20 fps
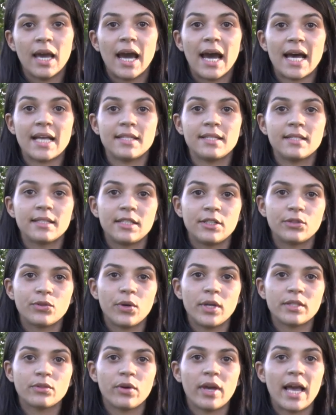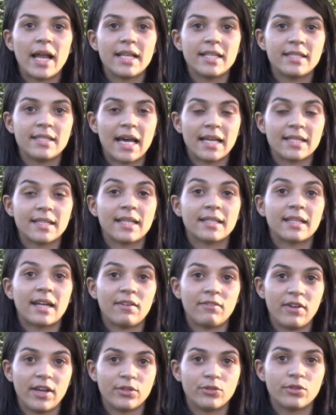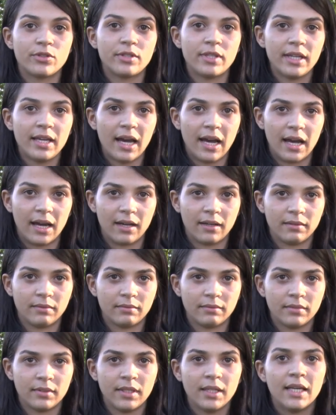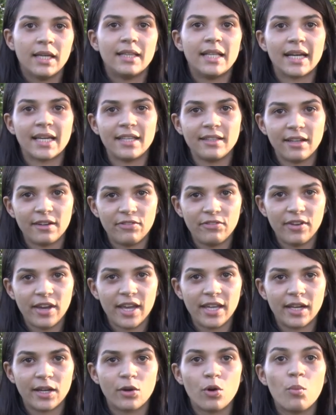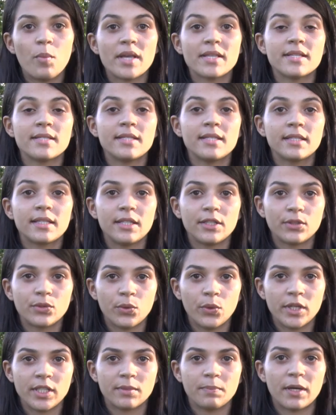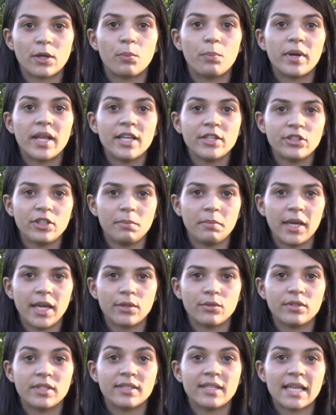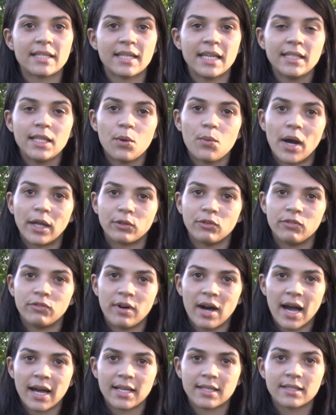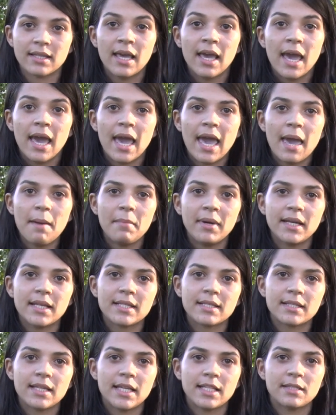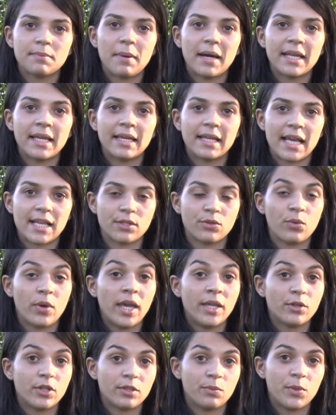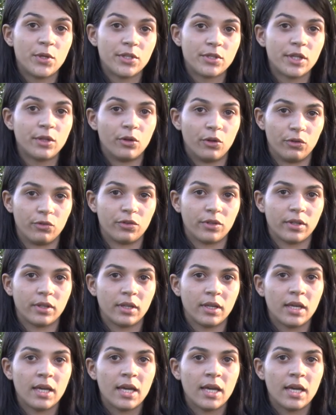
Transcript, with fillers: As inscrições são realizadas através do CIGA. Na quinta-feira, começam as inscrições para o preenchimento de 64 vagas remanescentes para ingresso em 2019.